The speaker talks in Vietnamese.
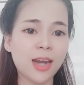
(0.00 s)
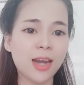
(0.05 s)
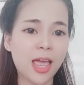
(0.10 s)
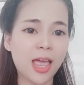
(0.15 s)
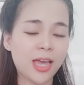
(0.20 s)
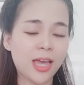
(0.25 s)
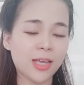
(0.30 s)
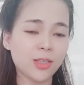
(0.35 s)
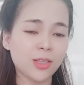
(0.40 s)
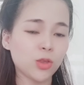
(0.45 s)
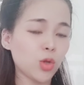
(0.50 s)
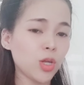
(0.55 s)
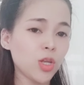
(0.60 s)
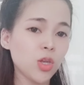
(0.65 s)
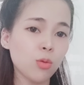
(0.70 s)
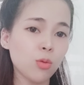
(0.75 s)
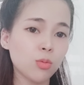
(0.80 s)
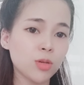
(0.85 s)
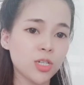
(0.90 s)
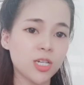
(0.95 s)
người
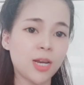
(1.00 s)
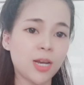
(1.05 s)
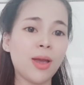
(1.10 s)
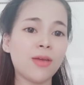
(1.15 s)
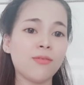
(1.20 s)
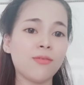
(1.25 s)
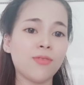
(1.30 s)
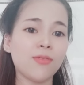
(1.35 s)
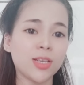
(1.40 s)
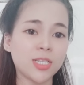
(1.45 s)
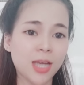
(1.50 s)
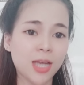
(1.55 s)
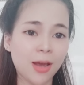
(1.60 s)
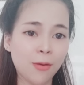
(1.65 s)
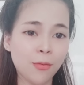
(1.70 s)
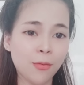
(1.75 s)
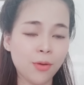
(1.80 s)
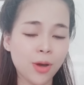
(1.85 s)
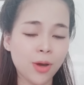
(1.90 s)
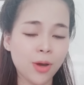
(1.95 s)
ta có được những
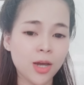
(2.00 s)
cái